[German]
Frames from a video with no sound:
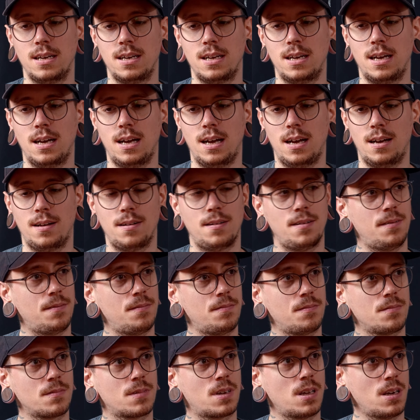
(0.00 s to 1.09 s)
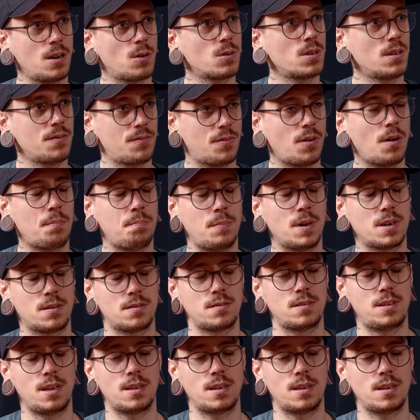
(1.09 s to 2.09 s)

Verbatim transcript: Den formt man dann eben. Genau, also, den formt man